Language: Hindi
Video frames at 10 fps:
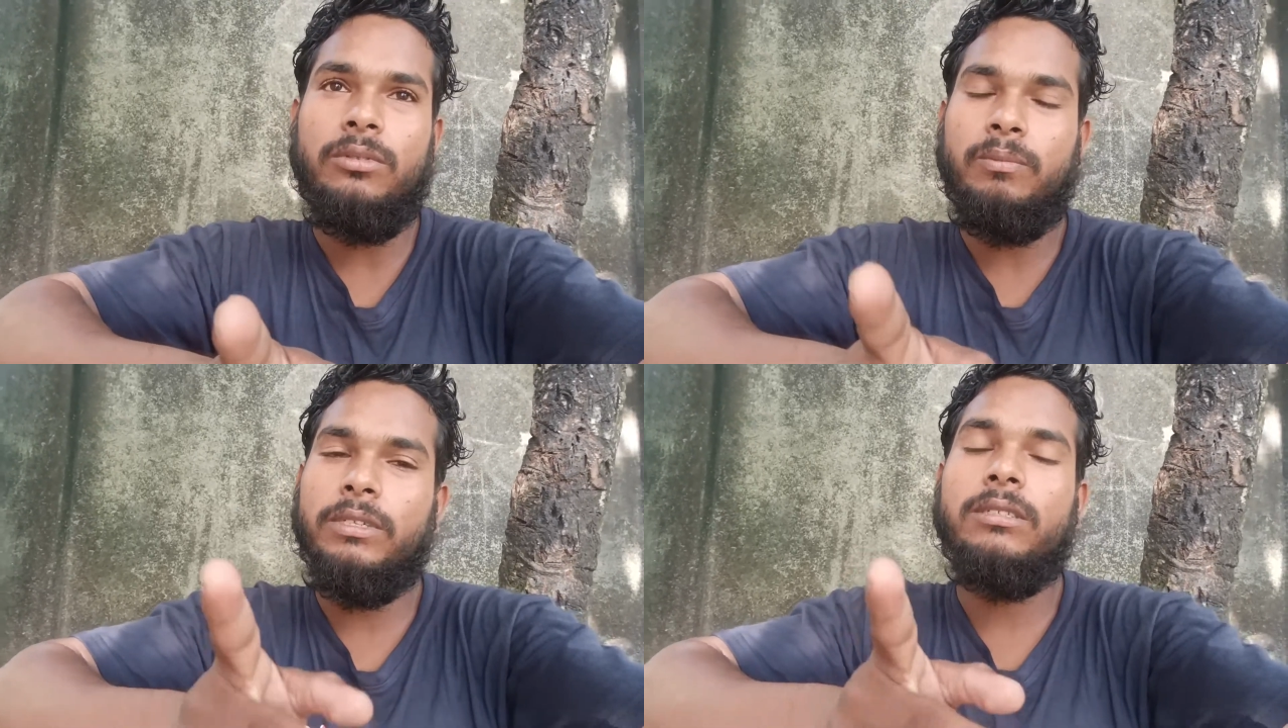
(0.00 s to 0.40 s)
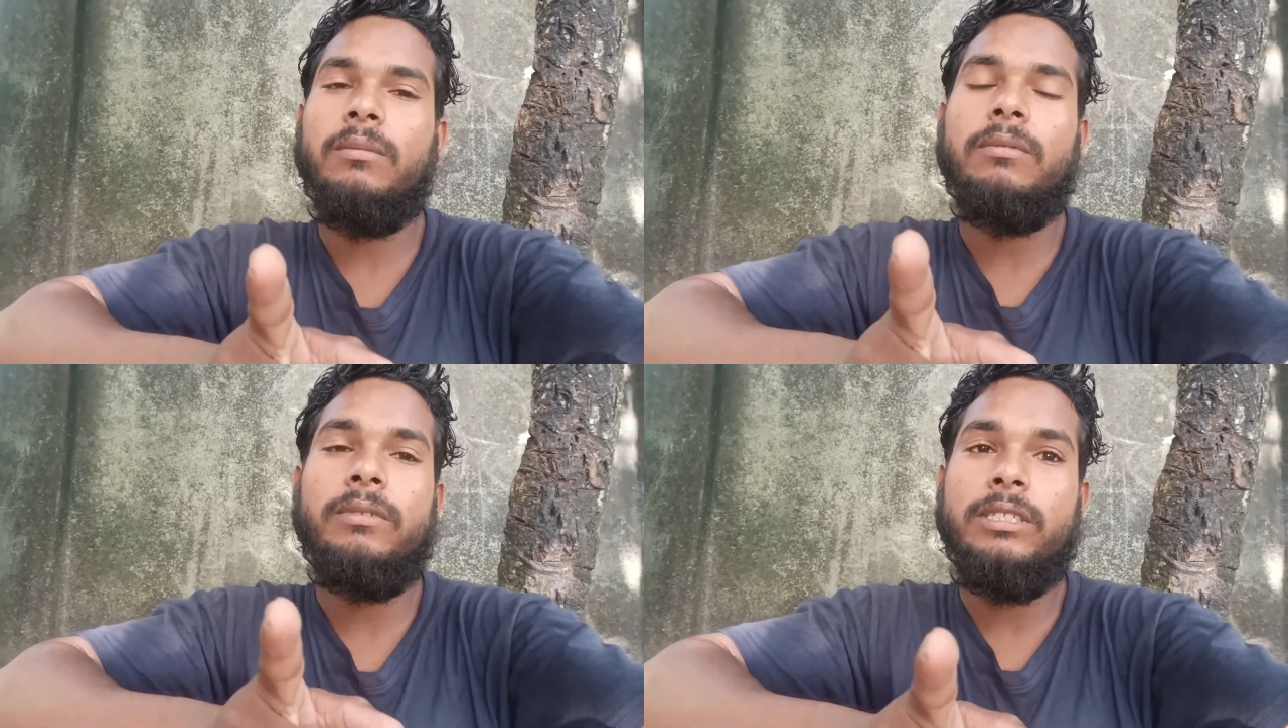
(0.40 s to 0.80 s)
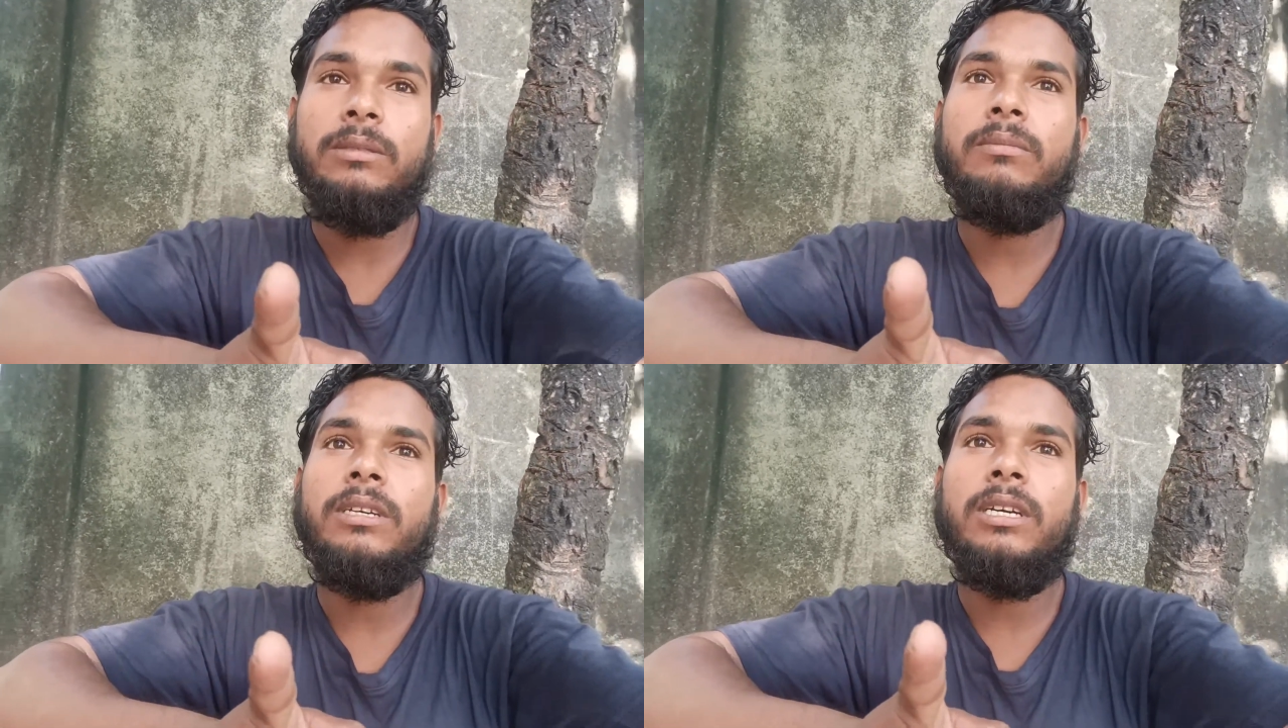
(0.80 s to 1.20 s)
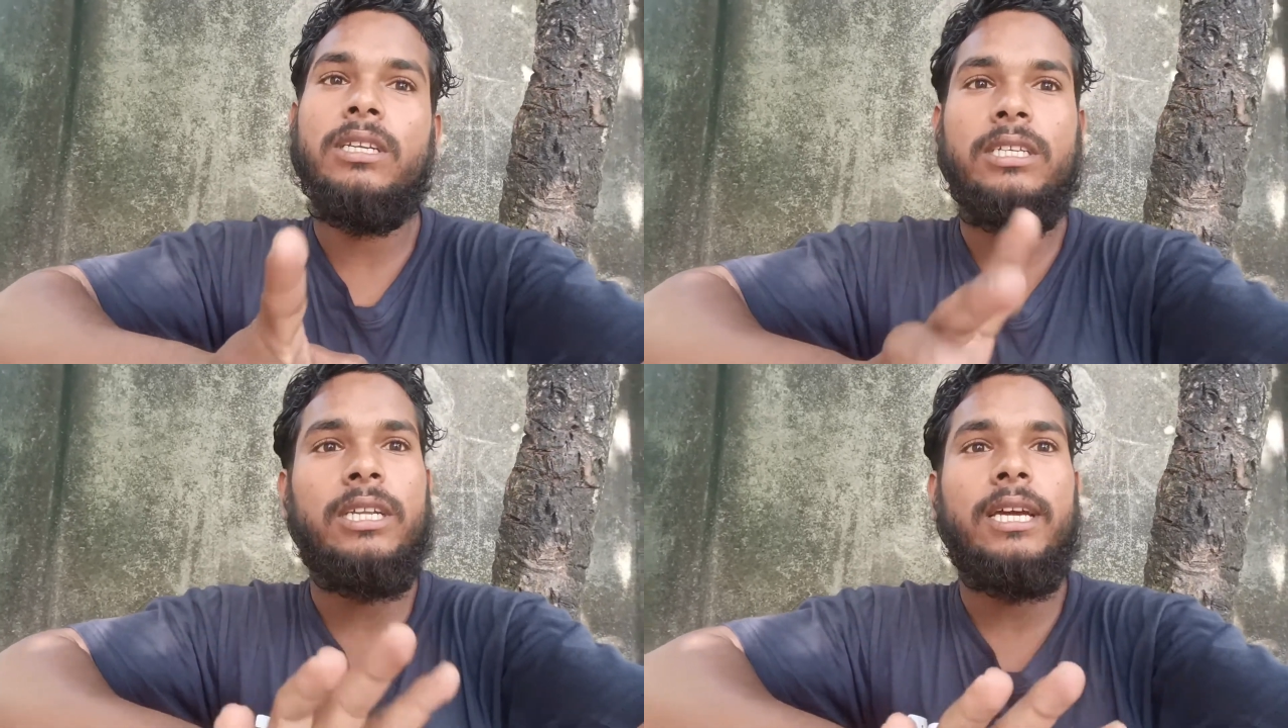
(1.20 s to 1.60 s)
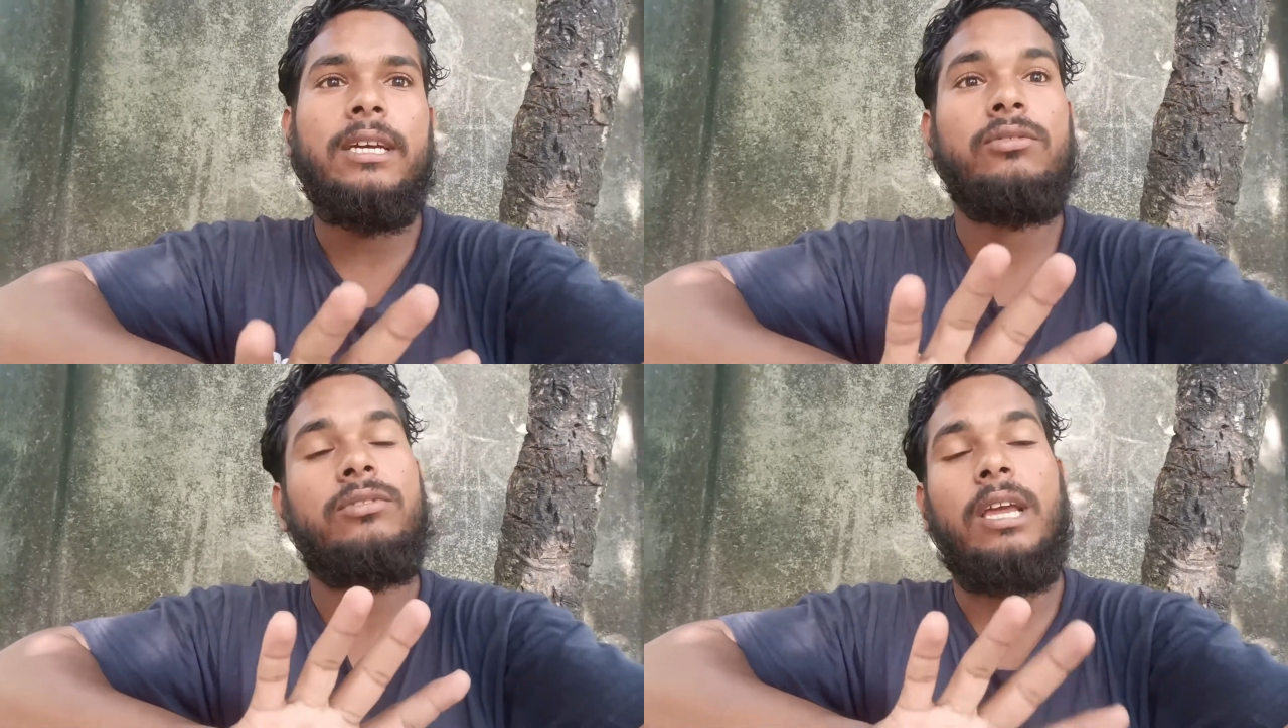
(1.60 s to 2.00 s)
मतलब नसीब में अगर नहीं रहेगा
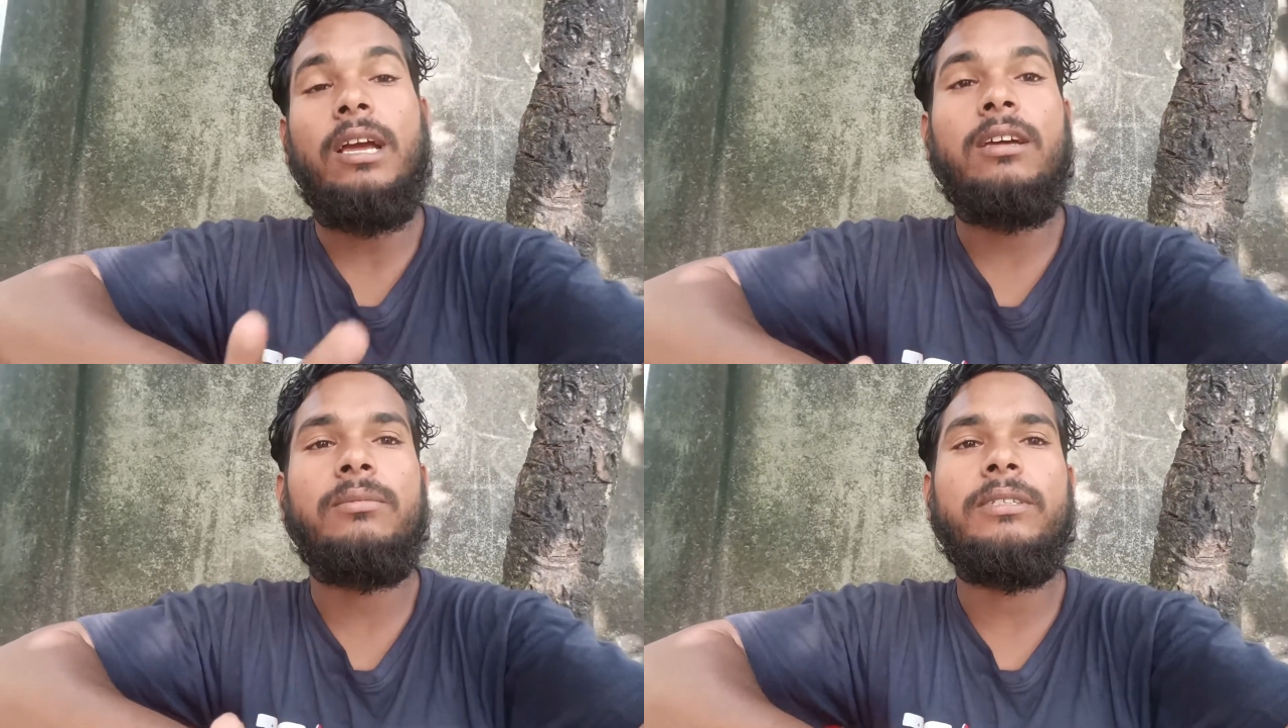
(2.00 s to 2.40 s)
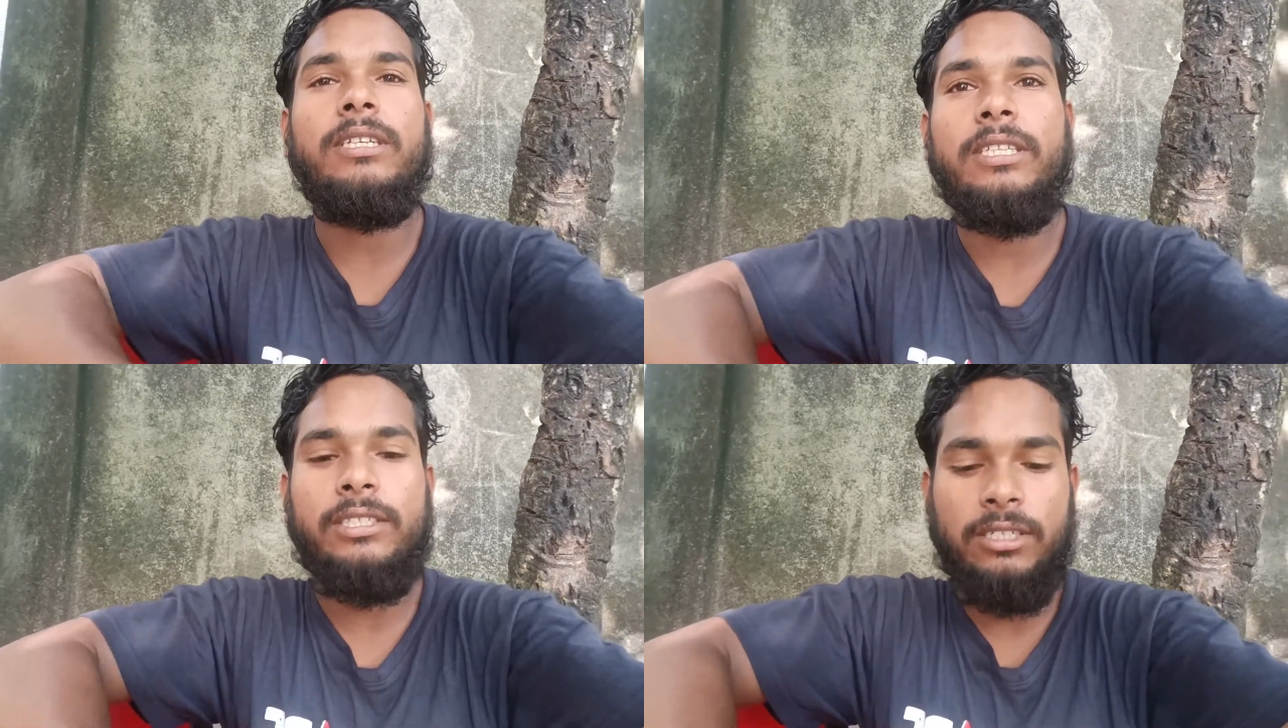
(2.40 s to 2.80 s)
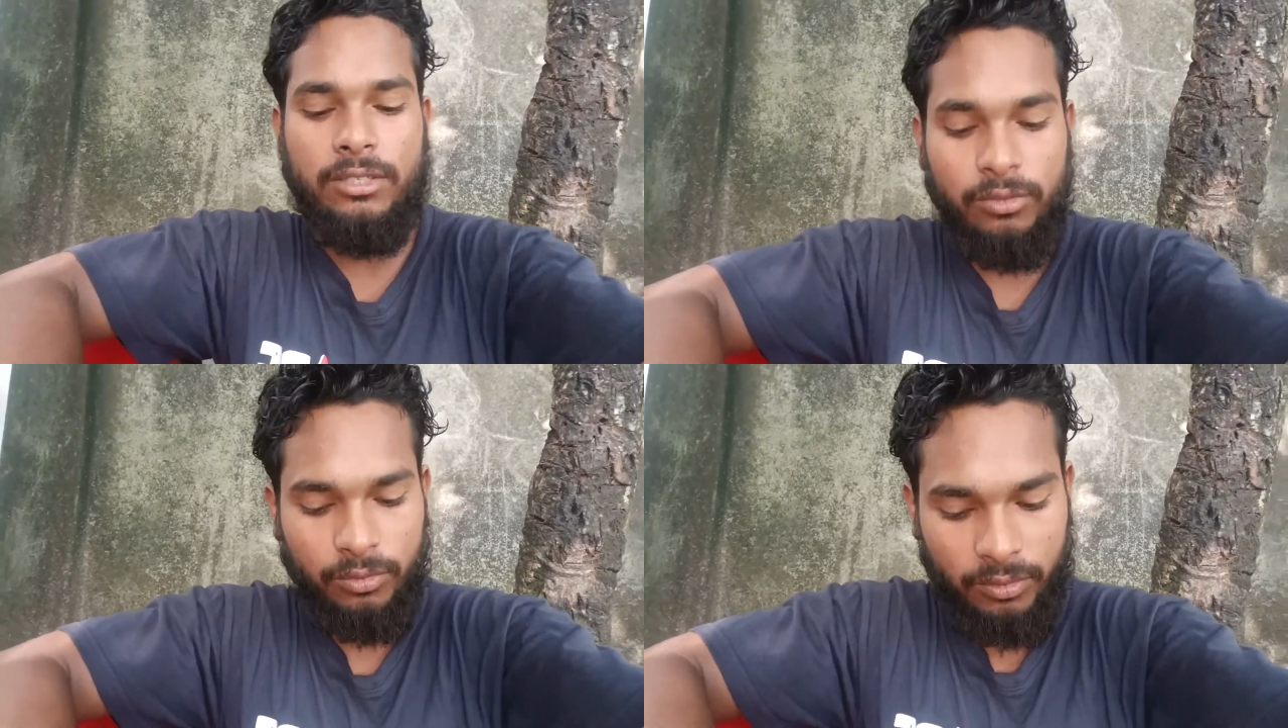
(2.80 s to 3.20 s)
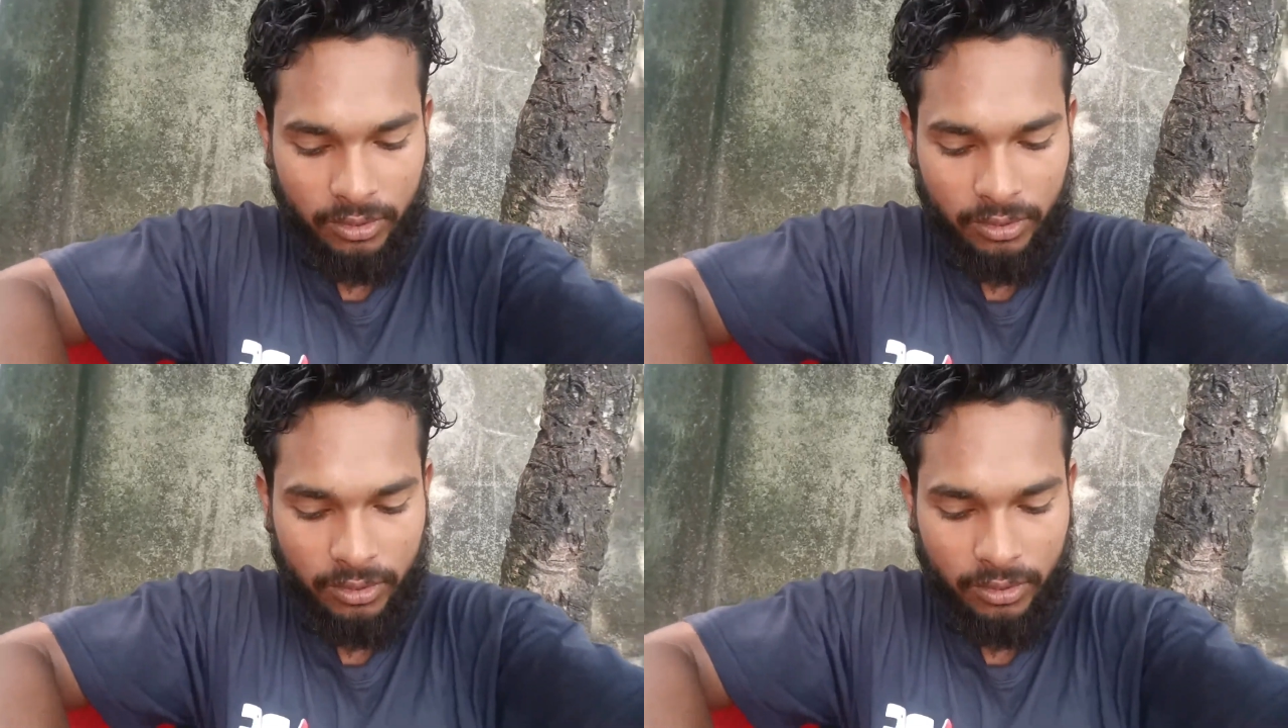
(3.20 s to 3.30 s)
तो चाह कर भी नहीं दे सकते हो